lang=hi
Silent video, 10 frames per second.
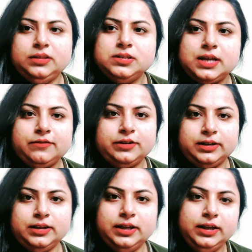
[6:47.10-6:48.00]
बर्तन
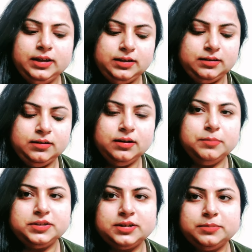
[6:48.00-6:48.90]
साफ़ कर दिए
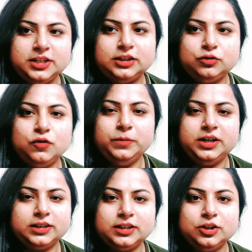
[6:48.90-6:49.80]
और मिस्टर बजाज तो वो
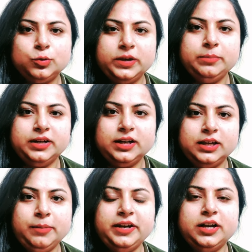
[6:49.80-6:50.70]
भी करते थे तो मैंने
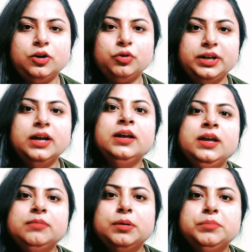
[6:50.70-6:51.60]
मना किया मैंने कहा कोई ना
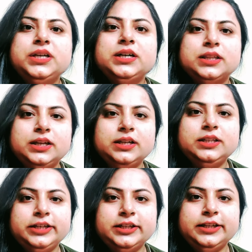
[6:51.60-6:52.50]
मम्मी कर
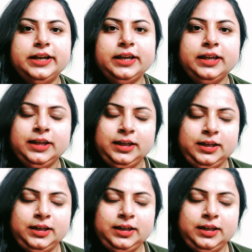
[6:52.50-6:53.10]
देंगे धीरे धीरे